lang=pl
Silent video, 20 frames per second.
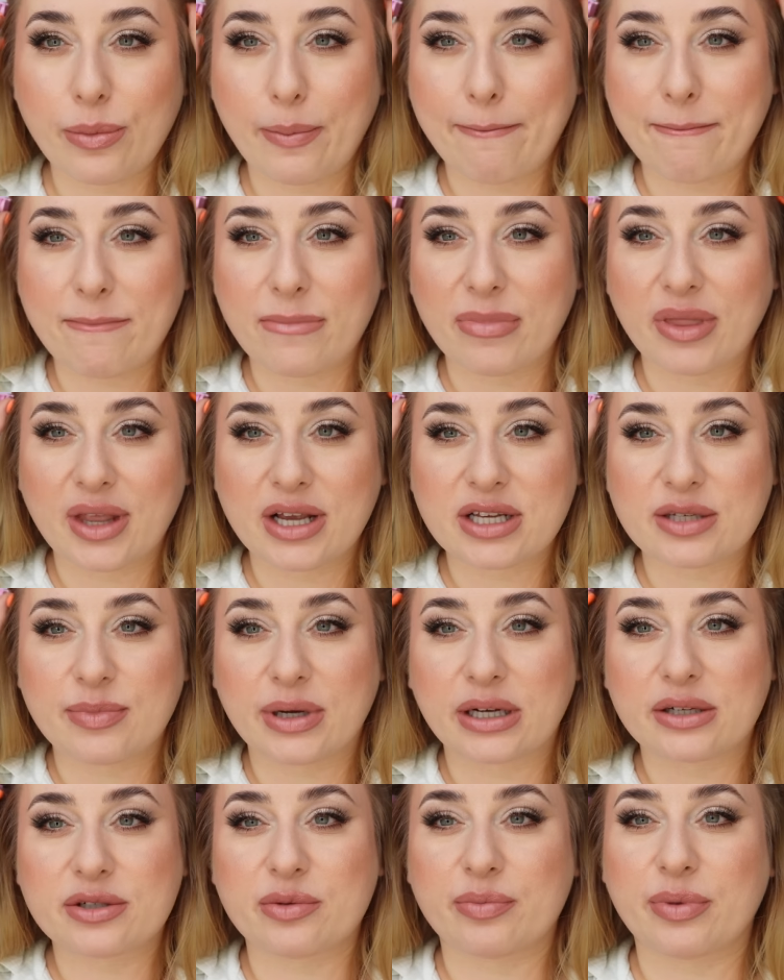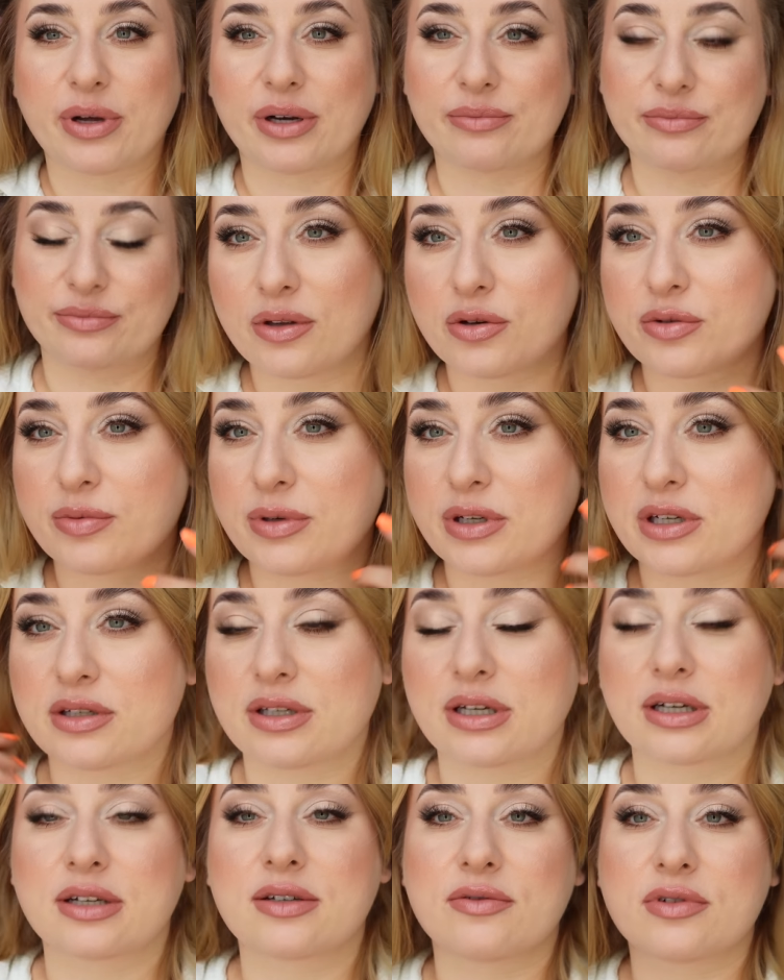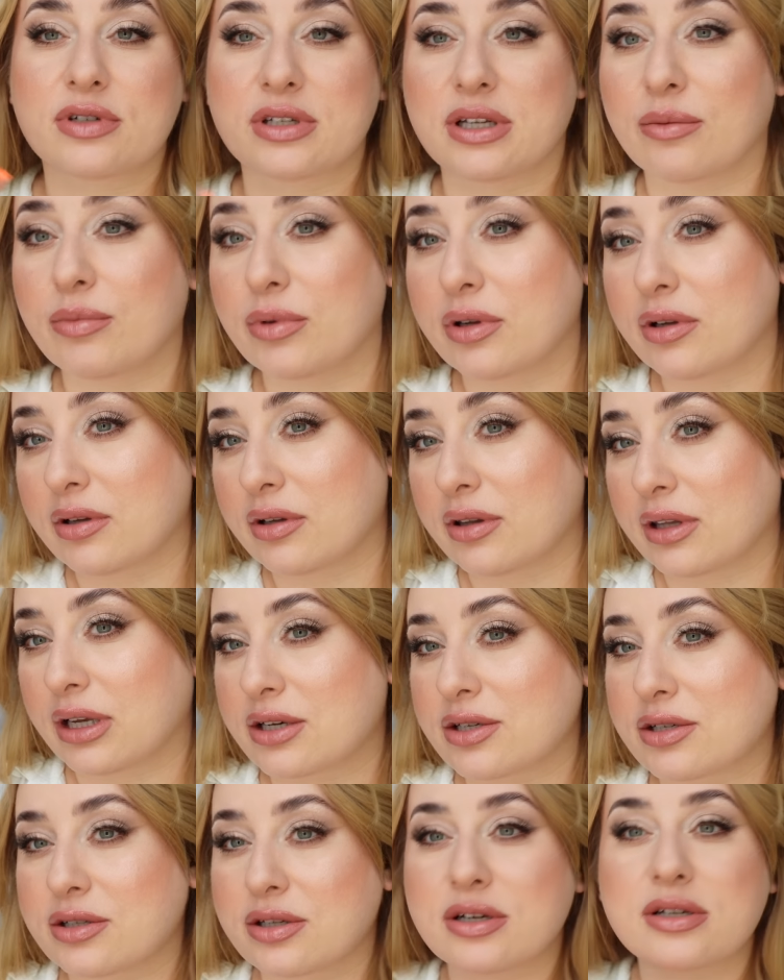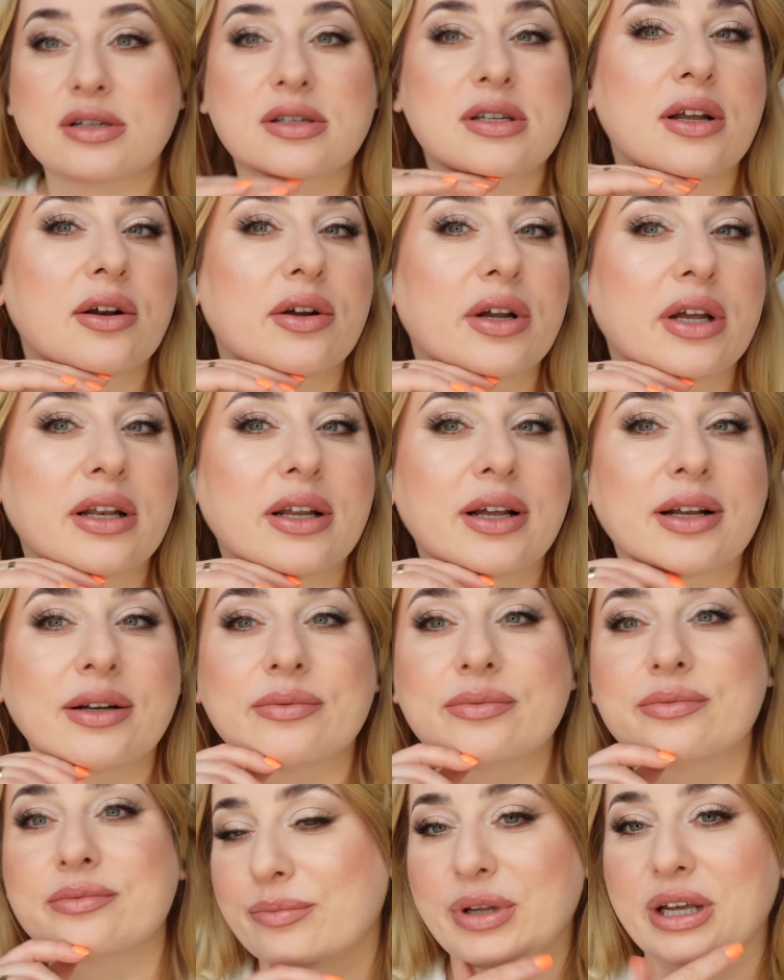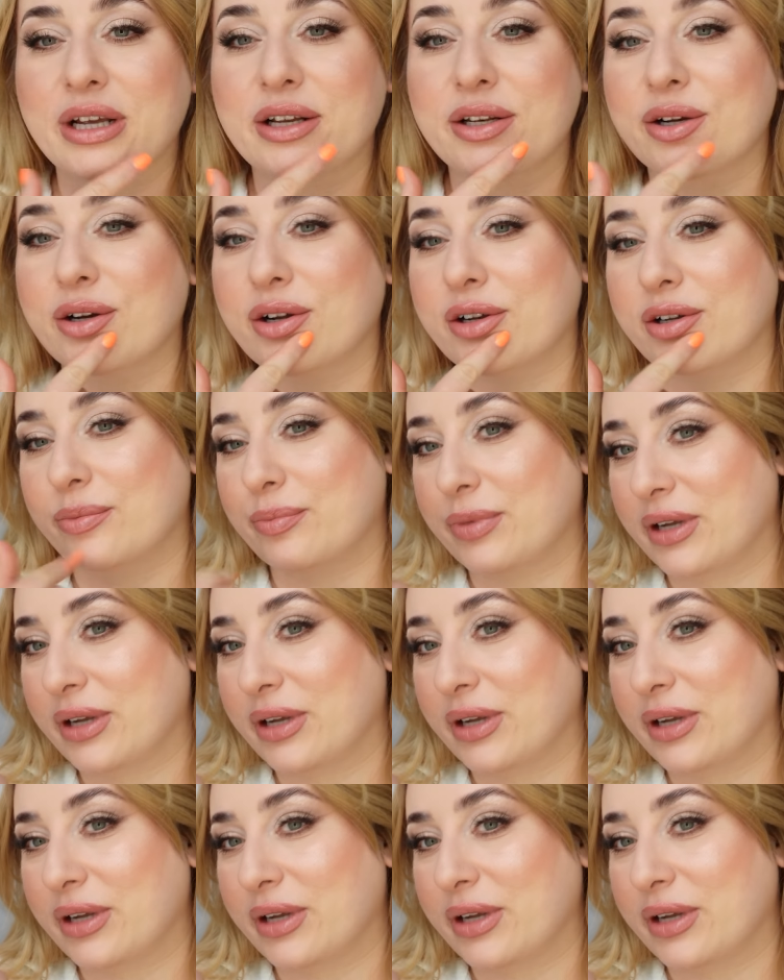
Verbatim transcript: Mhm, smak super. Już będę tak z włosami. Także to jest 01. Piękny kolor,